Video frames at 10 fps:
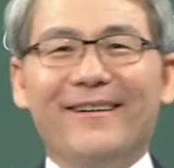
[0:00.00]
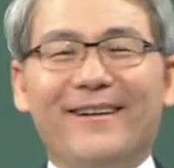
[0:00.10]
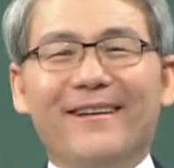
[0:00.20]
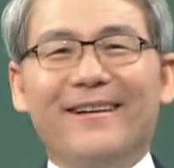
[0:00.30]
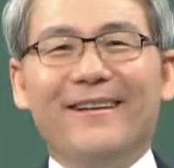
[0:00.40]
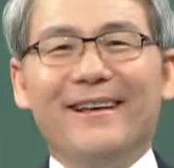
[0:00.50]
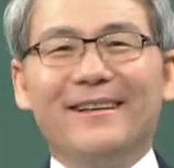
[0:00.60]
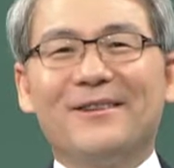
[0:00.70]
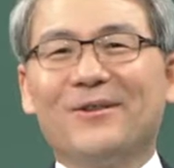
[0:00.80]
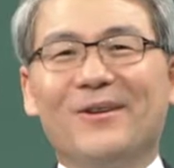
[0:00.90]
어,
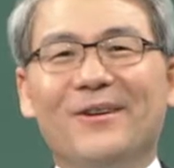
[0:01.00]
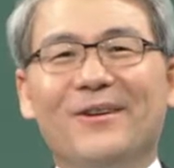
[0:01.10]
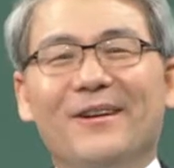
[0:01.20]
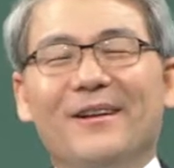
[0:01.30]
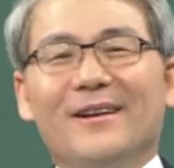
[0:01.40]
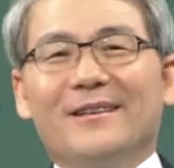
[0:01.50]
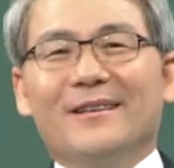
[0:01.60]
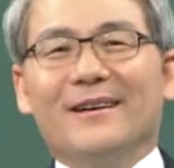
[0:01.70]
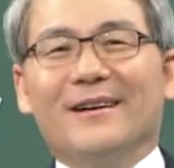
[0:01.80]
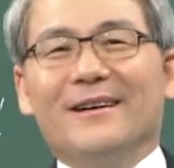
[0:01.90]
에서도
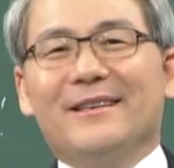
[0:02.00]
어,